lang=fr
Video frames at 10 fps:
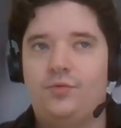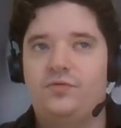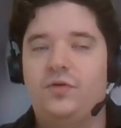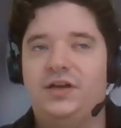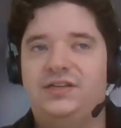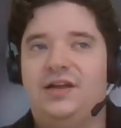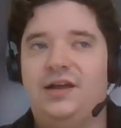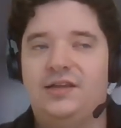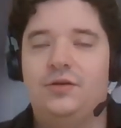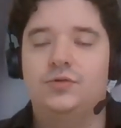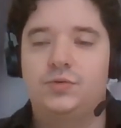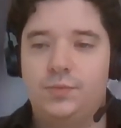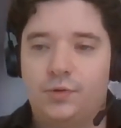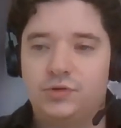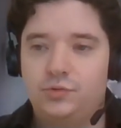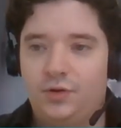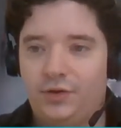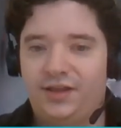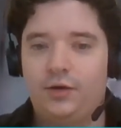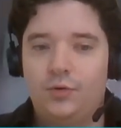on voit qu'il y a quelques soubresauts à
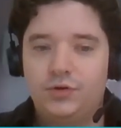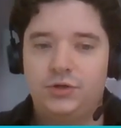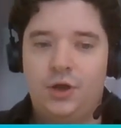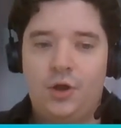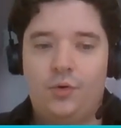droite à gauche.